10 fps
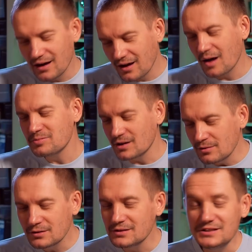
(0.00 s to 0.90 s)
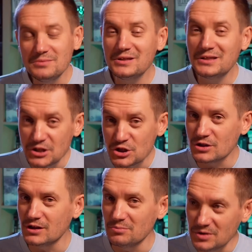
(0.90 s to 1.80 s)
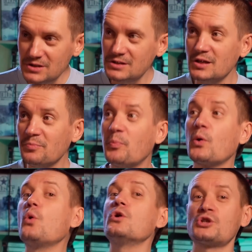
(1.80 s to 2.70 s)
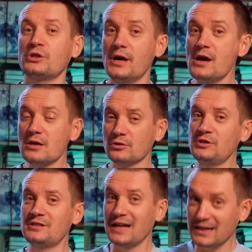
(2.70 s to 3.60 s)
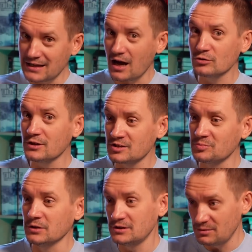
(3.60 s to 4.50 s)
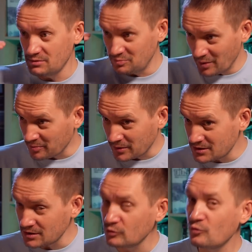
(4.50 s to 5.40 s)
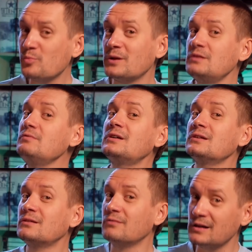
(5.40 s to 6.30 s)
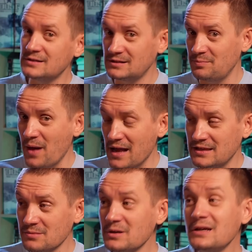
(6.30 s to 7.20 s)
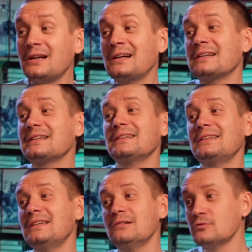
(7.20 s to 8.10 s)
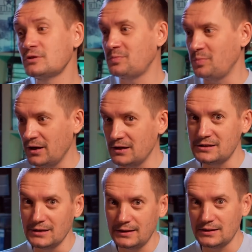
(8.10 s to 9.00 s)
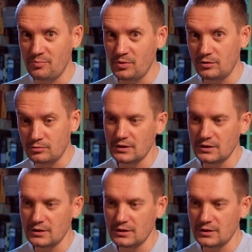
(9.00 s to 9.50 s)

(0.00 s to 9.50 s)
Да, абсолютно симметричные миссии прошлой. То есть тогда у нас было 75%, у противника 25%. И мы их не успели снять на первый